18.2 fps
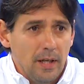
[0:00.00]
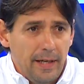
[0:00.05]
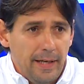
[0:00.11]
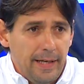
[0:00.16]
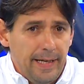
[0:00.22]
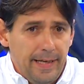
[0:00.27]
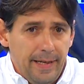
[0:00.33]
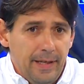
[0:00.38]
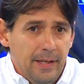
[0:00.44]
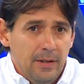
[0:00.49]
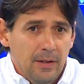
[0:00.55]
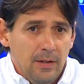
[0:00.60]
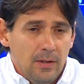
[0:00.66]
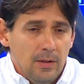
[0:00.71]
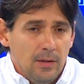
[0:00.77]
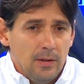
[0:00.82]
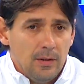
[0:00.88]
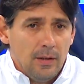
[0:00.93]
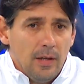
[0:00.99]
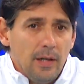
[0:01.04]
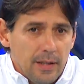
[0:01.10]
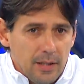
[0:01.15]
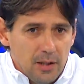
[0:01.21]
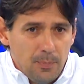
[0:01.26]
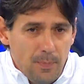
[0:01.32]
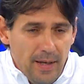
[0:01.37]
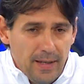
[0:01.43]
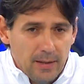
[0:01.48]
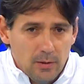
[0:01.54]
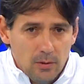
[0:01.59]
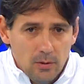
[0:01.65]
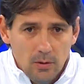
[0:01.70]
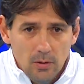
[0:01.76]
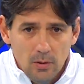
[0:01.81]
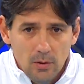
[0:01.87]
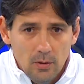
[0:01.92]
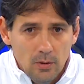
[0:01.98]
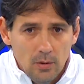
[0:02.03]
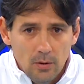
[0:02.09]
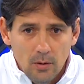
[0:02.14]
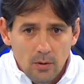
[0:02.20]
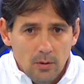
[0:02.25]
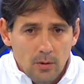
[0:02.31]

che rispetto,